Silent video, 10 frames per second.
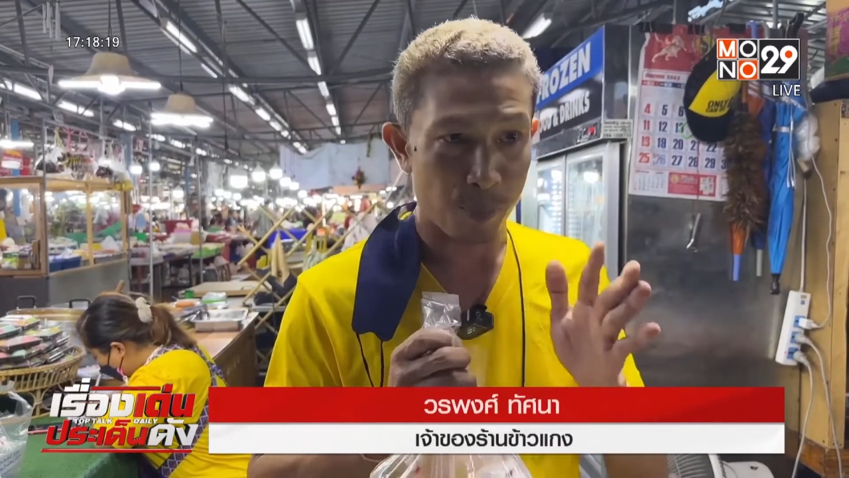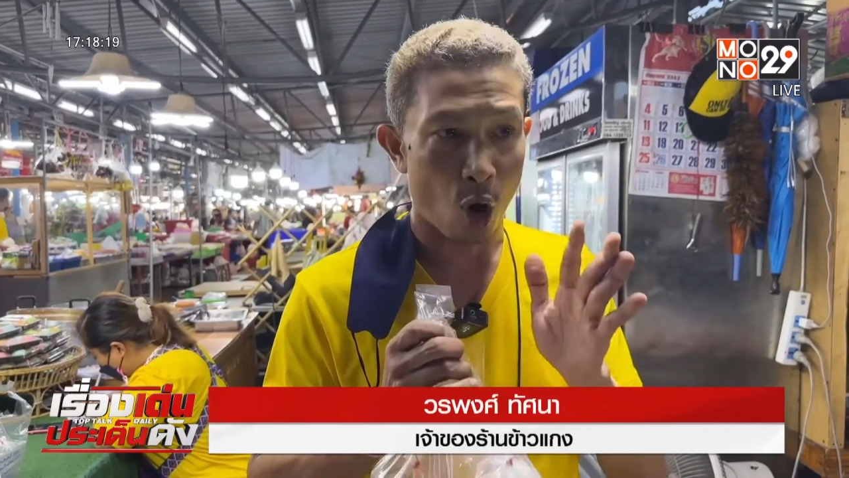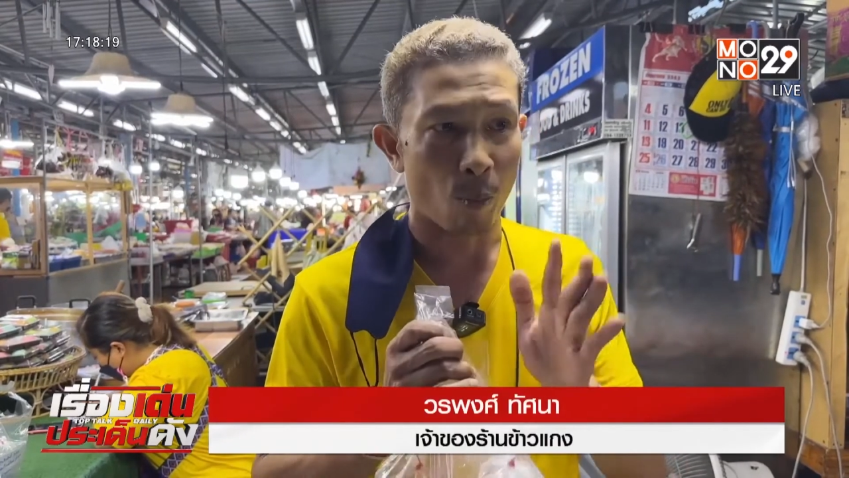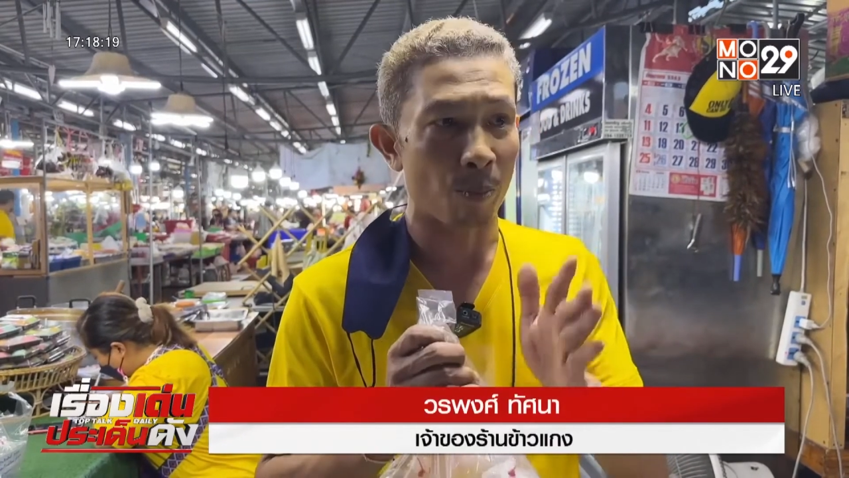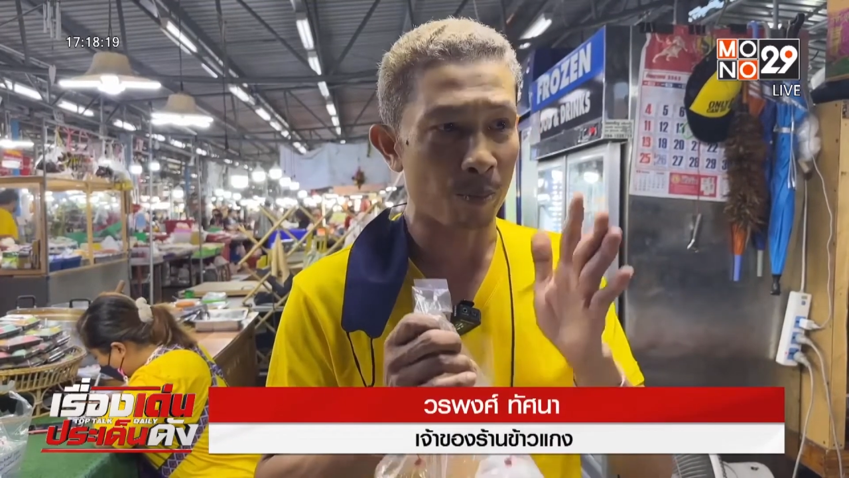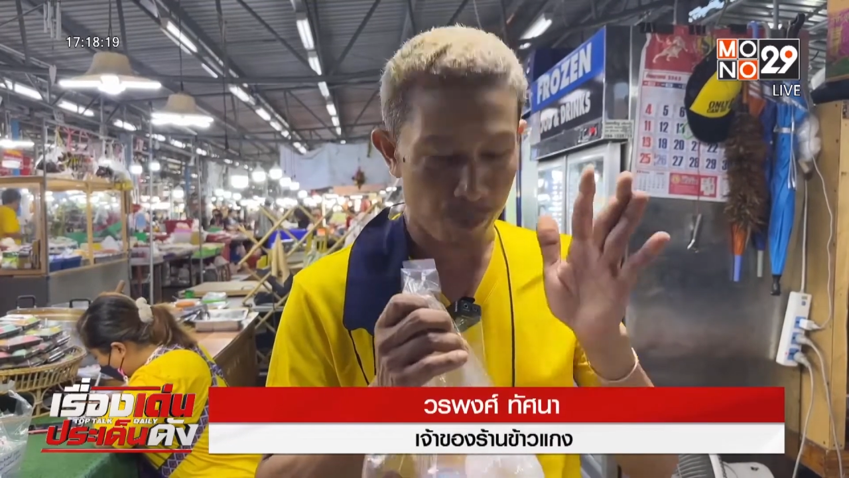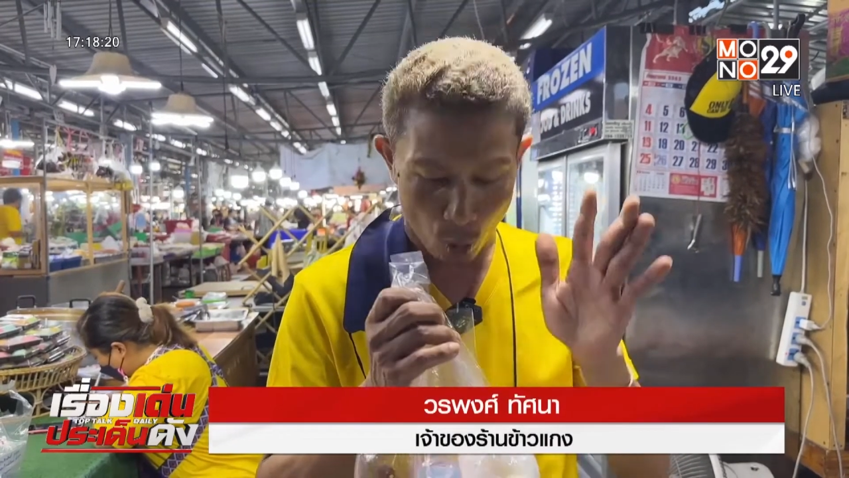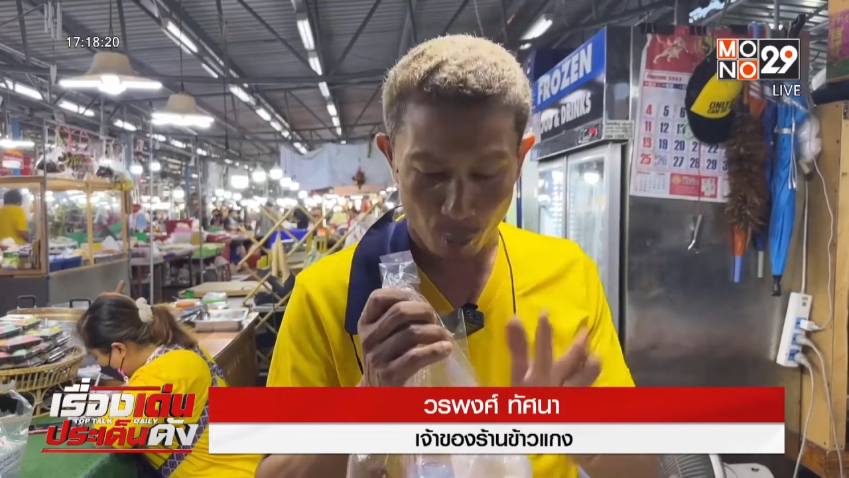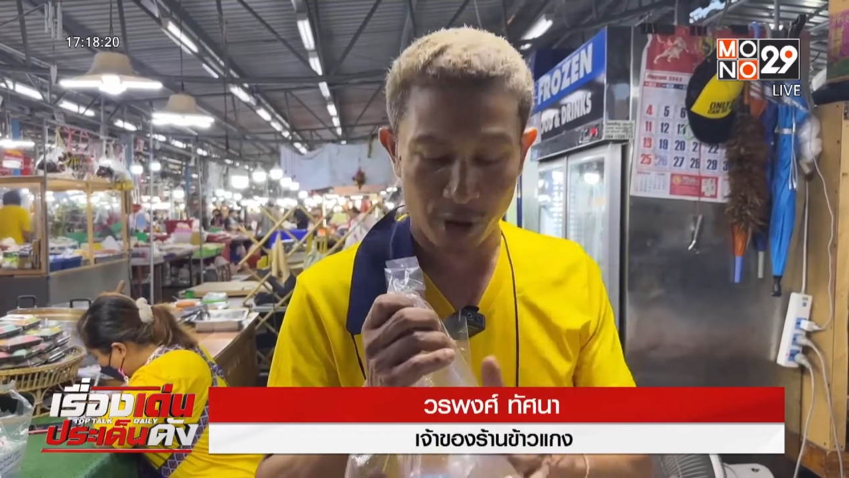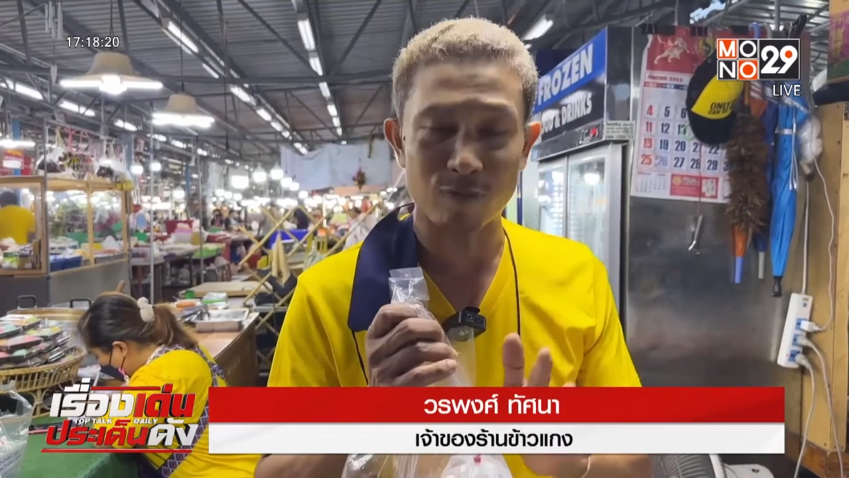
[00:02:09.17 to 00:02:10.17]
ผมผ
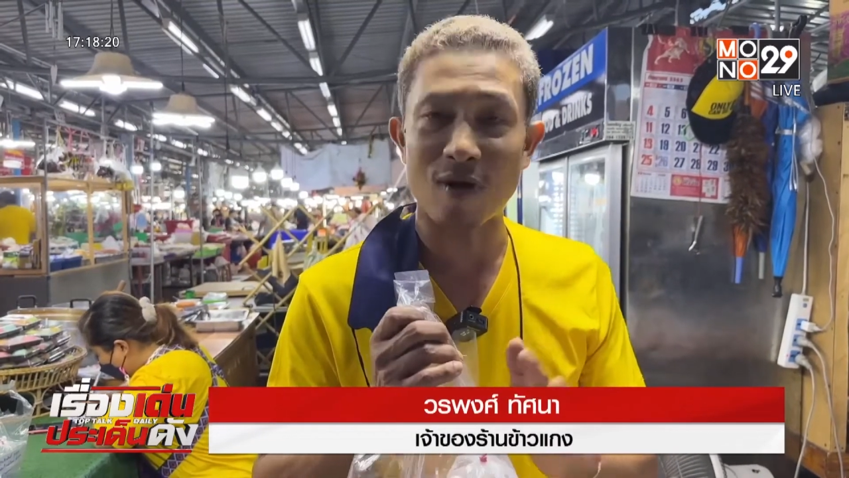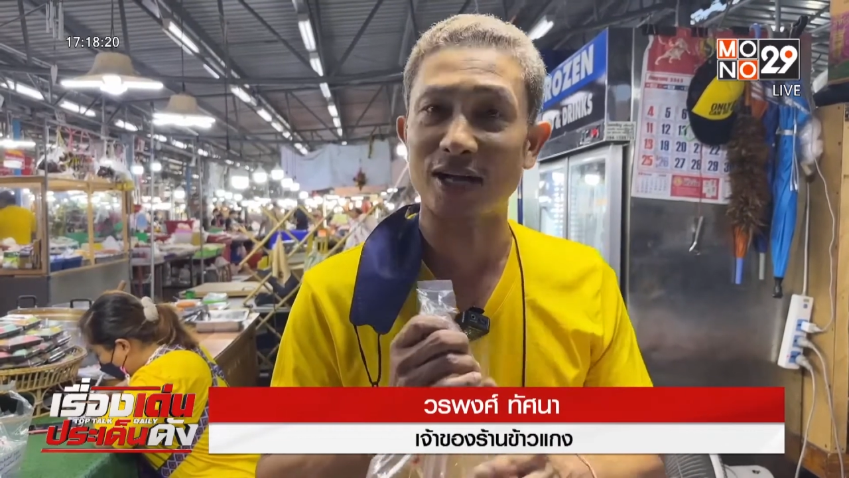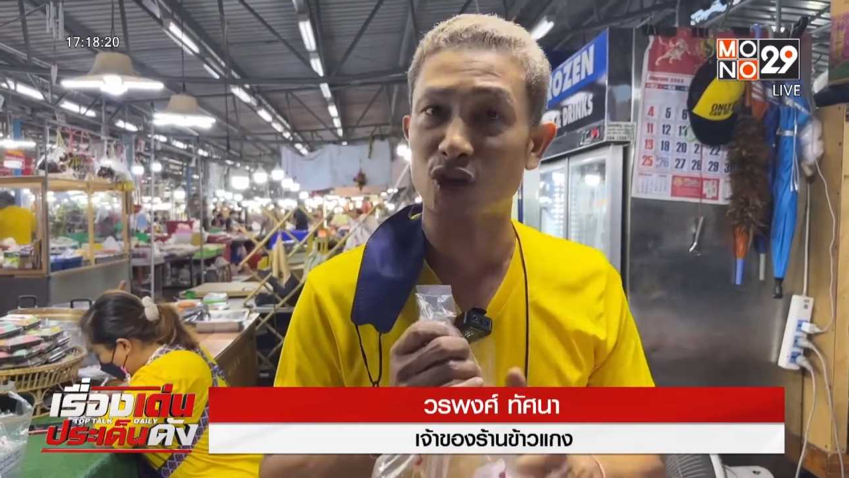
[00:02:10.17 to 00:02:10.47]
มคิดว่า